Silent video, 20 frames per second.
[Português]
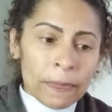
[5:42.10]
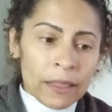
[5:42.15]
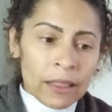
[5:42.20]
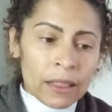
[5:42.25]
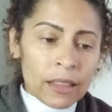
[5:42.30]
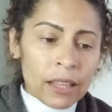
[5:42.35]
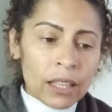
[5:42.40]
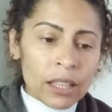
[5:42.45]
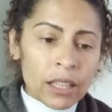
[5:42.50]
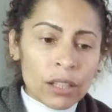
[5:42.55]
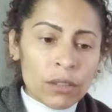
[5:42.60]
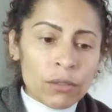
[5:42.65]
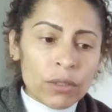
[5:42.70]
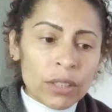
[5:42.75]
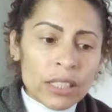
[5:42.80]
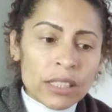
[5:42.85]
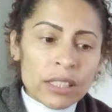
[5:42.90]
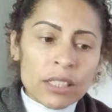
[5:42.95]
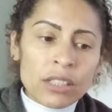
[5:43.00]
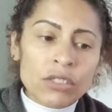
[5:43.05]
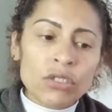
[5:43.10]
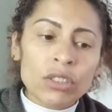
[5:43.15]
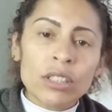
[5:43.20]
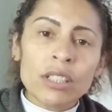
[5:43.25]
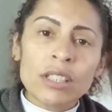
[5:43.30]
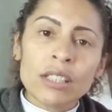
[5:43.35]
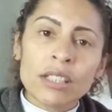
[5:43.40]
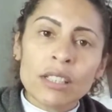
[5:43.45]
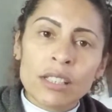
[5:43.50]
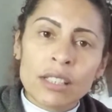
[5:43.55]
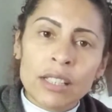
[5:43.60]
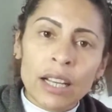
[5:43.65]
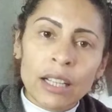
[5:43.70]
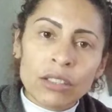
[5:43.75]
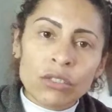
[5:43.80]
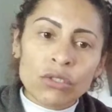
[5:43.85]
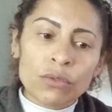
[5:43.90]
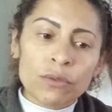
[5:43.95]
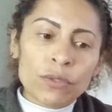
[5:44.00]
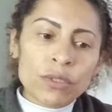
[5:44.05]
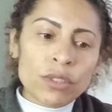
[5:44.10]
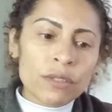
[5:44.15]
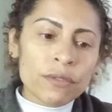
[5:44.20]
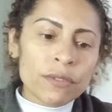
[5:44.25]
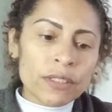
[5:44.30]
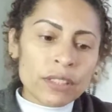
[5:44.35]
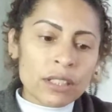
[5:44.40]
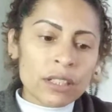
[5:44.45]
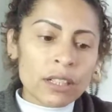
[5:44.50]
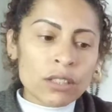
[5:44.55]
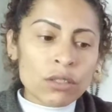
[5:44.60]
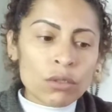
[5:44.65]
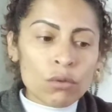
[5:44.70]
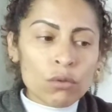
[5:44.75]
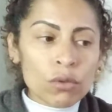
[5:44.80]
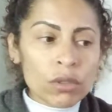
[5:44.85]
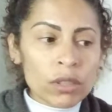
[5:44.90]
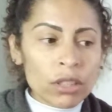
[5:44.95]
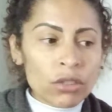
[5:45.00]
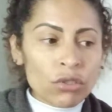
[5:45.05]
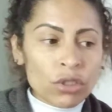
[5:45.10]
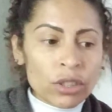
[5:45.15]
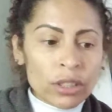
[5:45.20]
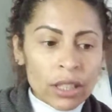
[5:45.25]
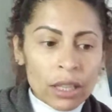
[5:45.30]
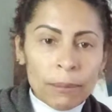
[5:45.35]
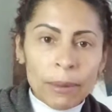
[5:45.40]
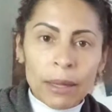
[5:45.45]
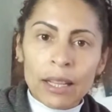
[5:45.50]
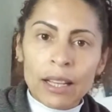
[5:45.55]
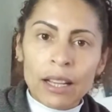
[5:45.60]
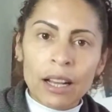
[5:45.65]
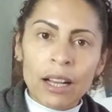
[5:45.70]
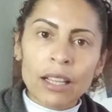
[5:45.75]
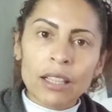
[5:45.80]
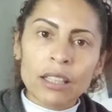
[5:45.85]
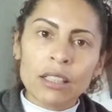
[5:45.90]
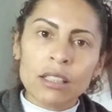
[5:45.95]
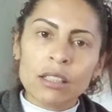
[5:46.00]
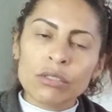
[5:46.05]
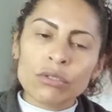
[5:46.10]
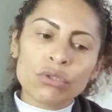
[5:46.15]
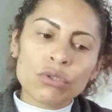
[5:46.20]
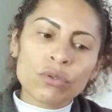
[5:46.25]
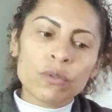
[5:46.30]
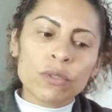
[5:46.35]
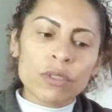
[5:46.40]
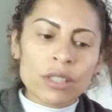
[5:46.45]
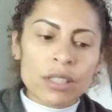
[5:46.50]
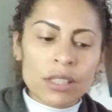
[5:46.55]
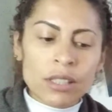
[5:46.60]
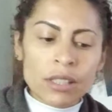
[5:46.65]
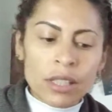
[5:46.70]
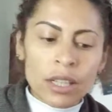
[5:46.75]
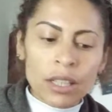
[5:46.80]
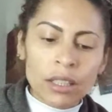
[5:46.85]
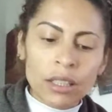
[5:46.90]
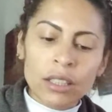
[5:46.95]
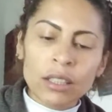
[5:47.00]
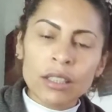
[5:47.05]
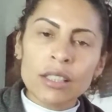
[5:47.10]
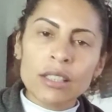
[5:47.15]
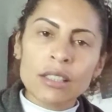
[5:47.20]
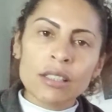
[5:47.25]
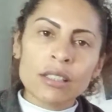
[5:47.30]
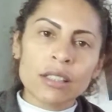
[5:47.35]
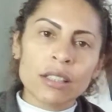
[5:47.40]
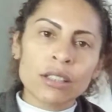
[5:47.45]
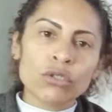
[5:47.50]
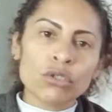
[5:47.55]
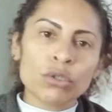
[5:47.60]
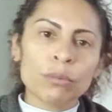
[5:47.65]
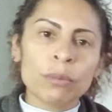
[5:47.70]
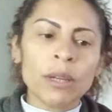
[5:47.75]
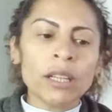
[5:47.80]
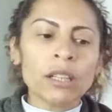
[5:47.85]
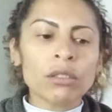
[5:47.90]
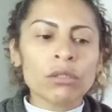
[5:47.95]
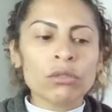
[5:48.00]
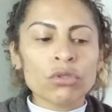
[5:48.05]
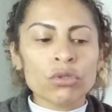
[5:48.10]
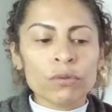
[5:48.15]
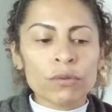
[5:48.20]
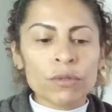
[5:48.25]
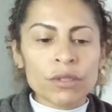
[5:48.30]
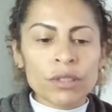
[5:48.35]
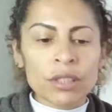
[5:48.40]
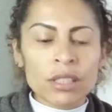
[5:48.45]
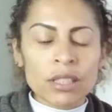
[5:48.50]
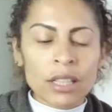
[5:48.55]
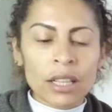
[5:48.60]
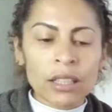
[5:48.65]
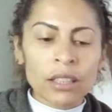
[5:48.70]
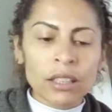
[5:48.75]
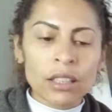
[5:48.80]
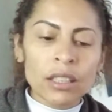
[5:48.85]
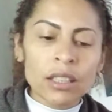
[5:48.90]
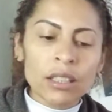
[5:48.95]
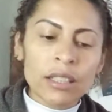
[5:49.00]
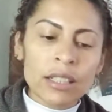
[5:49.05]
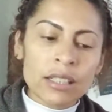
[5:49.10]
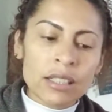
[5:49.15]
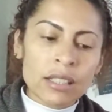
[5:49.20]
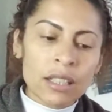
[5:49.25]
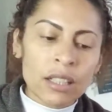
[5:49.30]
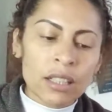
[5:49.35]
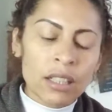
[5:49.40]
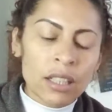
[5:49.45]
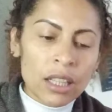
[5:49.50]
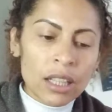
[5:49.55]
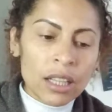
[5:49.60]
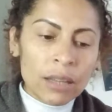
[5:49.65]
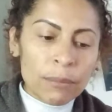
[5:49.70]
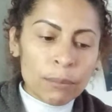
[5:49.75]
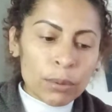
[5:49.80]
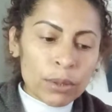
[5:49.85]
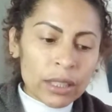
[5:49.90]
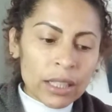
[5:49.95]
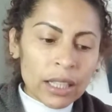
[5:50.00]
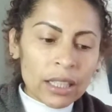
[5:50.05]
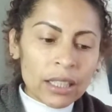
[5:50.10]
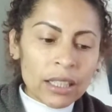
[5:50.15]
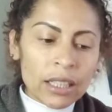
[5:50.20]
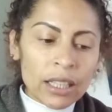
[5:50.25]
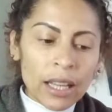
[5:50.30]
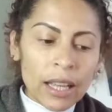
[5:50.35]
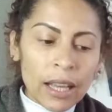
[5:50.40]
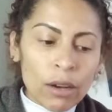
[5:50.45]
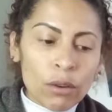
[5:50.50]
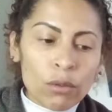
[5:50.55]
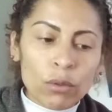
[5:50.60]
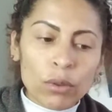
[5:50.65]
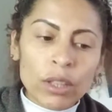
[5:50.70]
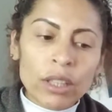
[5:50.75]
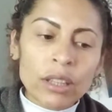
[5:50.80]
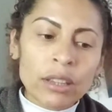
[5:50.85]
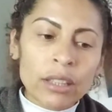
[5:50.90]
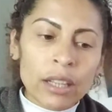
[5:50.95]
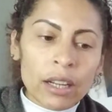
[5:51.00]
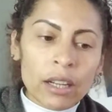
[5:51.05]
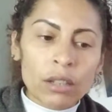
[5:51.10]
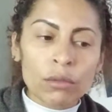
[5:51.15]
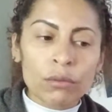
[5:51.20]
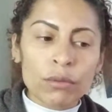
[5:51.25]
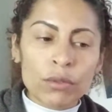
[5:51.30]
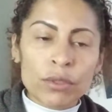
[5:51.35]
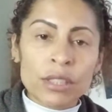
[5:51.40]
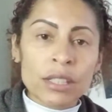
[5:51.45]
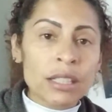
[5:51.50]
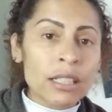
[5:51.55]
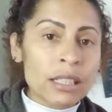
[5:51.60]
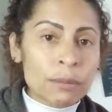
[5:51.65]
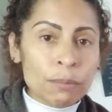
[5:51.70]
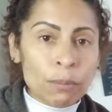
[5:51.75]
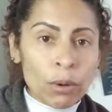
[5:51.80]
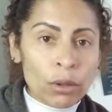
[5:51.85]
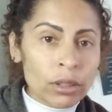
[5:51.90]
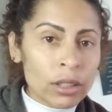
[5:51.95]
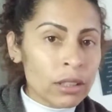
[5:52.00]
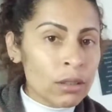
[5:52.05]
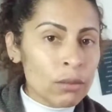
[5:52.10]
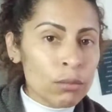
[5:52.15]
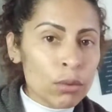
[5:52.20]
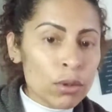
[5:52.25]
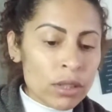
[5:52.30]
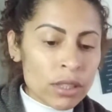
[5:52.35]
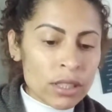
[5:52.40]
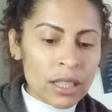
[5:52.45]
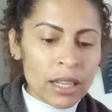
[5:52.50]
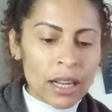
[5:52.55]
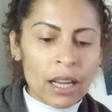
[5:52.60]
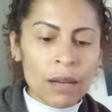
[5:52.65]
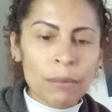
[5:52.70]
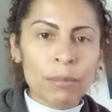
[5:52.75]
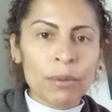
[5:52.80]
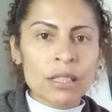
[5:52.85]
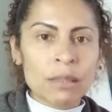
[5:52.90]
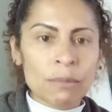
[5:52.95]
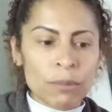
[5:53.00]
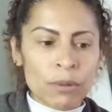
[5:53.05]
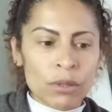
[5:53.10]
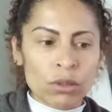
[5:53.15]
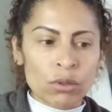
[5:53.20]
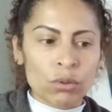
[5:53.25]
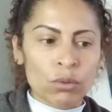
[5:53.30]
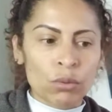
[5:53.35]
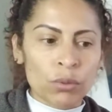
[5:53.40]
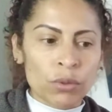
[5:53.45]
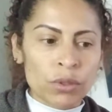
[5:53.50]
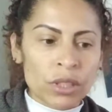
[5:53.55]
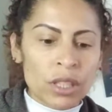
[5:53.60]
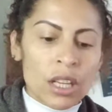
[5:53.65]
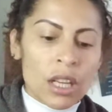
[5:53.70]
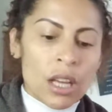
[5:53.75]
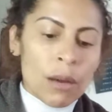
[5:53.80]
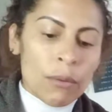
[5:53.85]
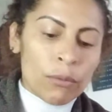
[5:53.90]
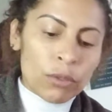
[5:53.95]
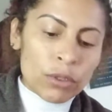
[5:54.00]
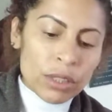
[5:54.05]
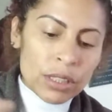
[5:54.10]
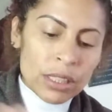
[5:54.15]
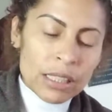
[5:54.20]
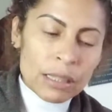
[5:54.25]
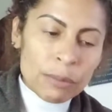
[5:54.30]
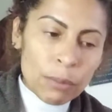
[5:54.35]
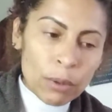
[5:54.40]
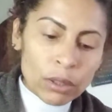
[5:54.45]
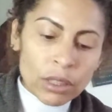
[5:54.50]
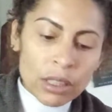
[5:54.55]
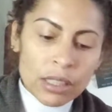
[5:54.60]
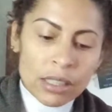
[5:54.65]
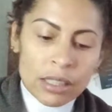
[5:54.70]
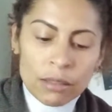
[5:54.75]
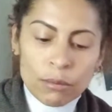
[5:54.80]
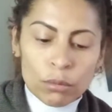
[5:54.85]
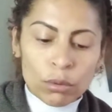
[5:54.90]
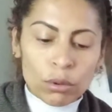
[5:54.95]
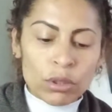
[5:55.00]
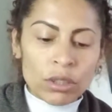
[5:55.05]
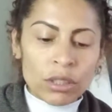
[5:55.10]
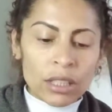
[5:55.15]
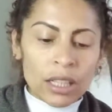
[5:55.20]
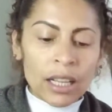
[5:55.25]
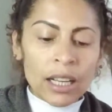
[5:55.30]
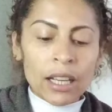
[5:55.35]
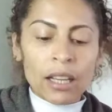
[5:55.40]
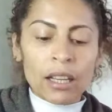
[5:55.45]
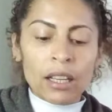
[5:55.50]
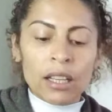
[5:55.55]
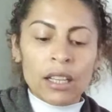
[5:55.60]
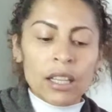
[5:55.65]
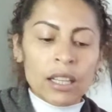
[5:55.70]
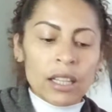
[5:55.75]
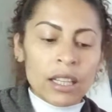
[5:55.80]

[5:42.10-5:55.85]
entendeu? Existe a necessidade de você fazer a escolha de trabalhar isso, de você sair desse sentimento, de você sair dessa. Porque aqui é algo interno, vocês podem não mostrar para as pessoas, vocês podem se mostrar